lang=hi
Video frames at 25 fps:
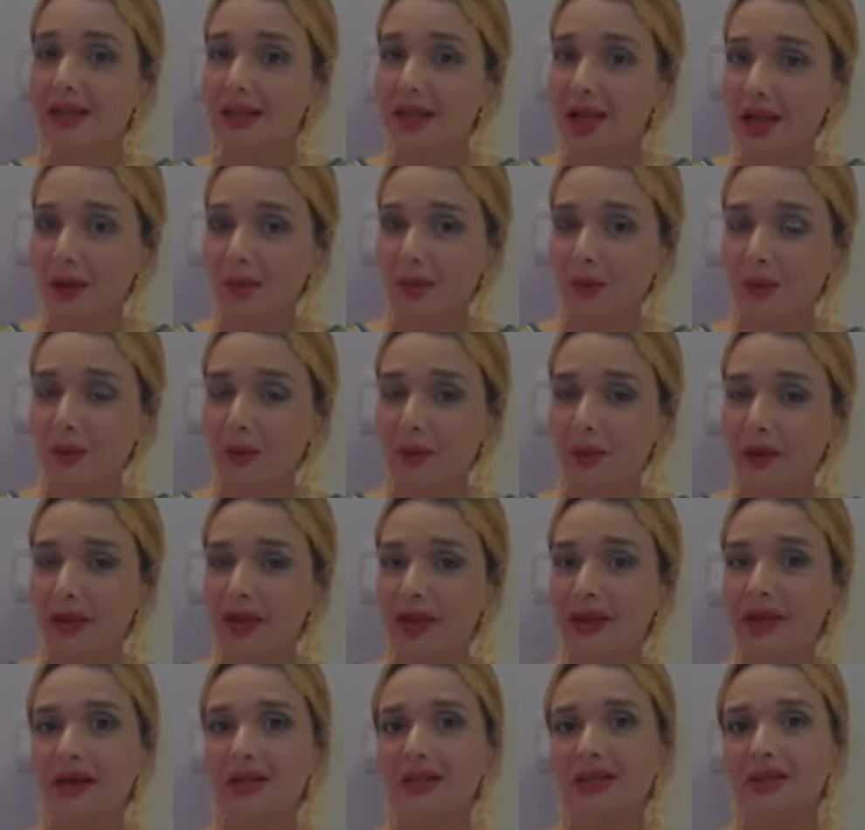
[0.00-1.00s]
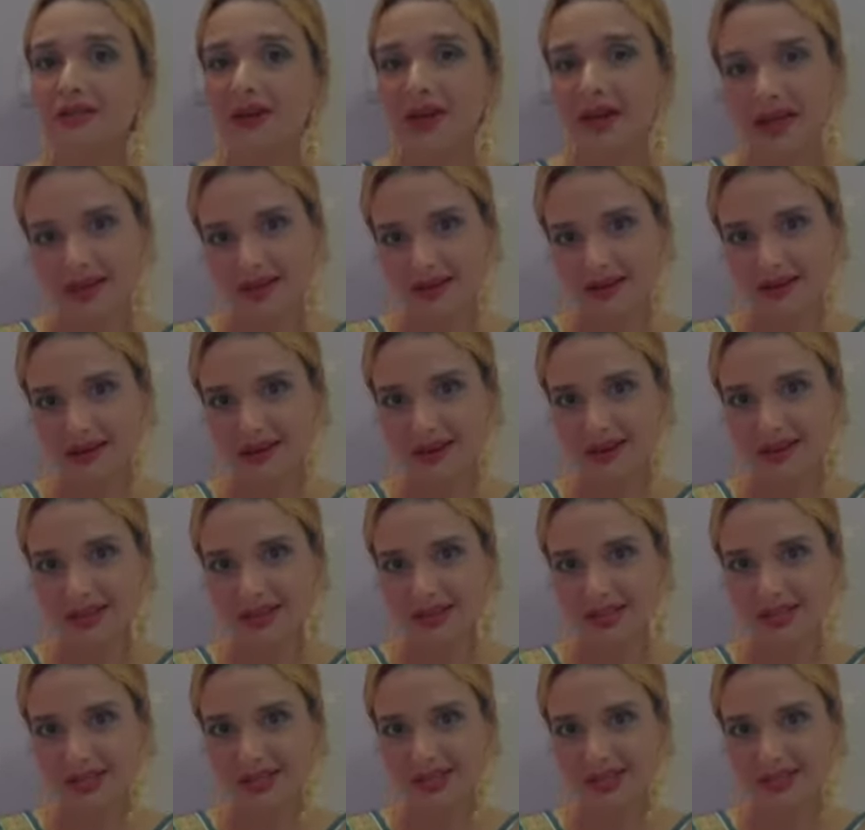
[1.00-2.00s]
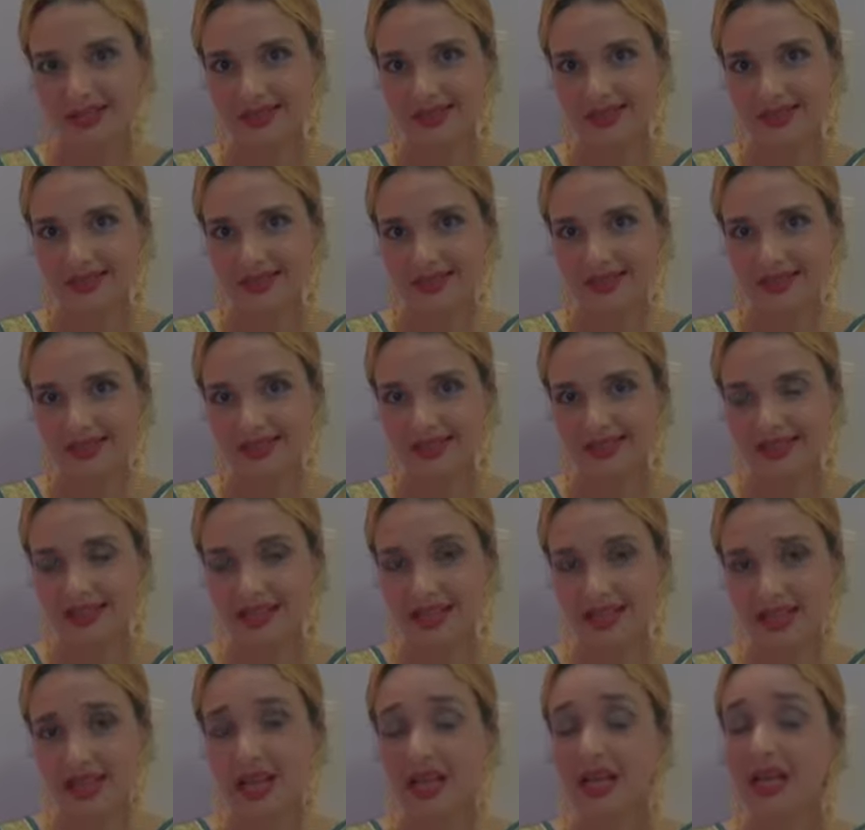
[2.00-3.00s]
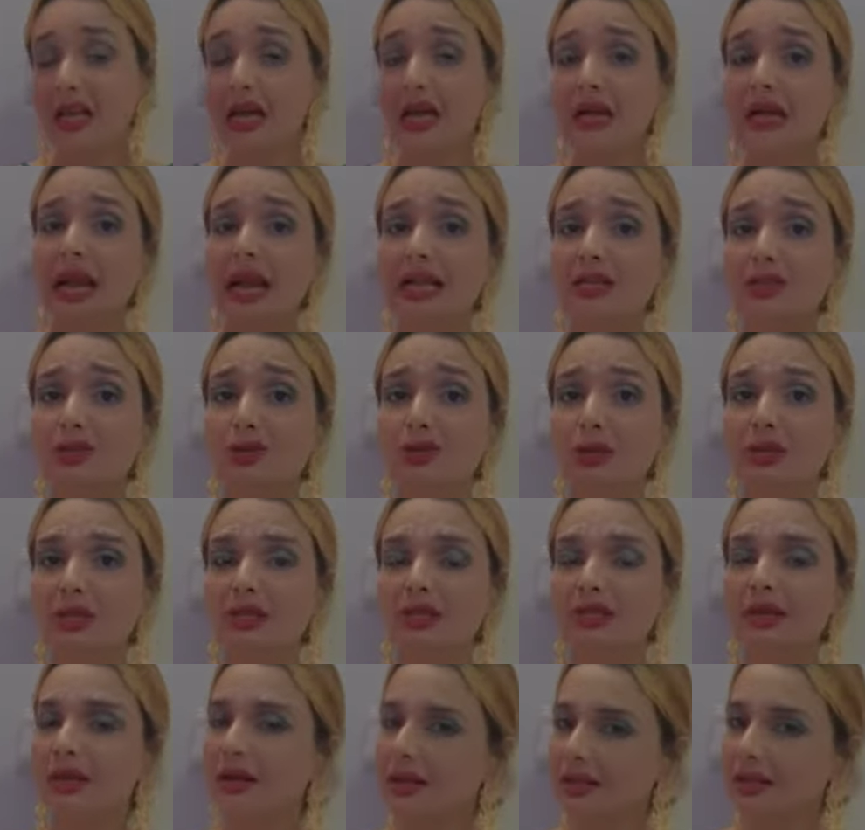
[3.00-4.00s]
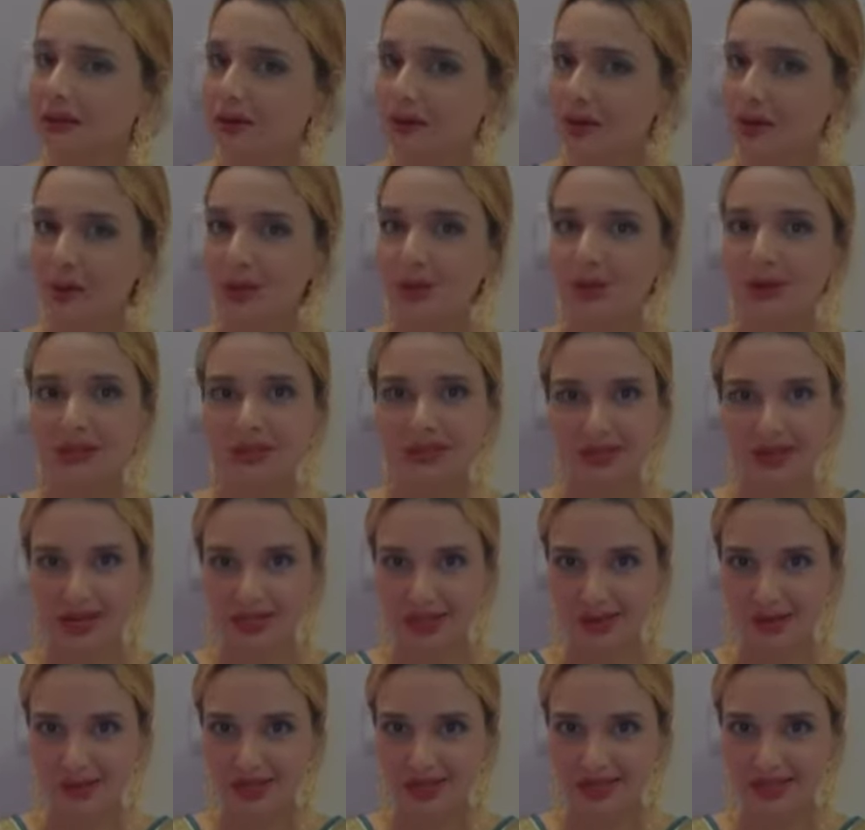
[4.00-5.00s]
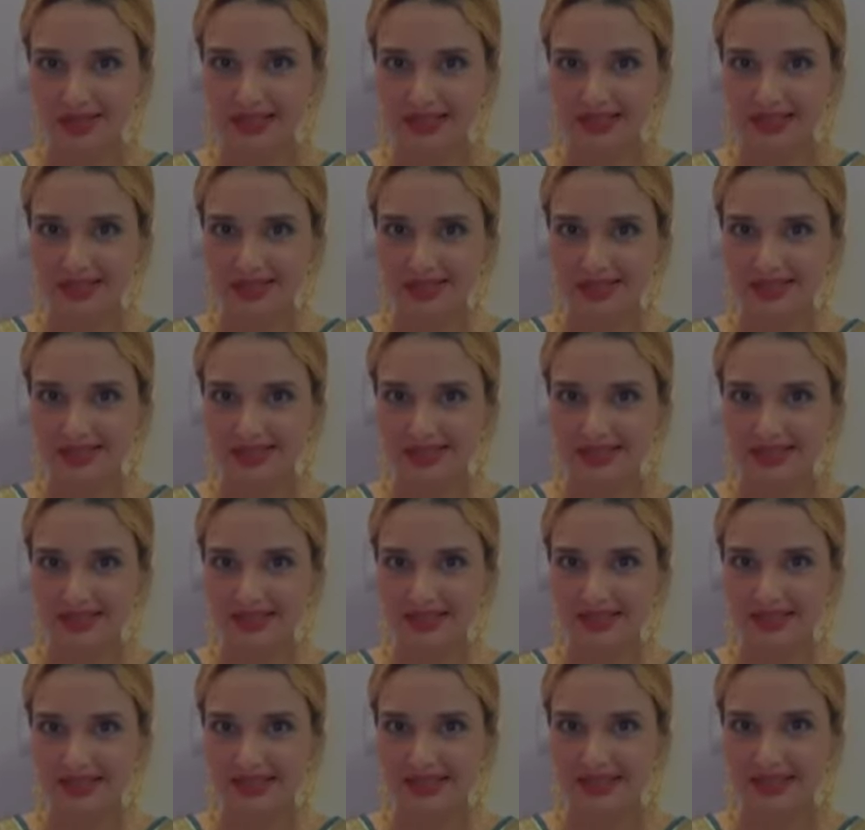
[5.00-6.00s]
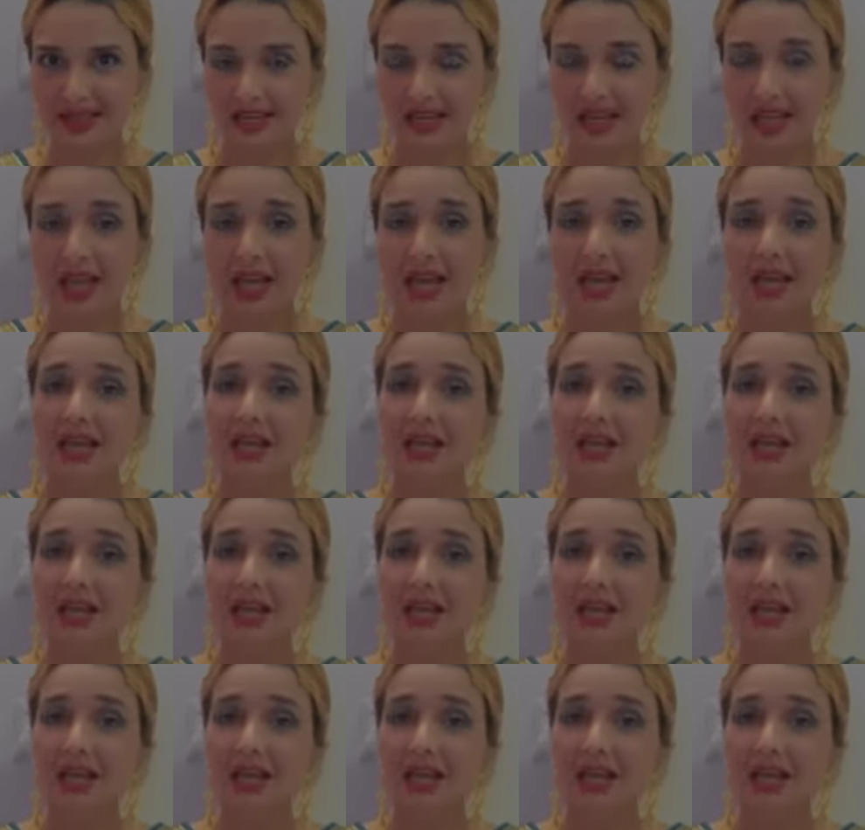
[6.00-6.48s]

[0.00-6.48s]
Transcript: यहाँ मुंबई अथवा एनआरआई रजिस्टर कर सकते हैं ग्रेजुएट्स अथवा पोस्ट ग्रेजुएट्स रजिस्टर कर सकते हैं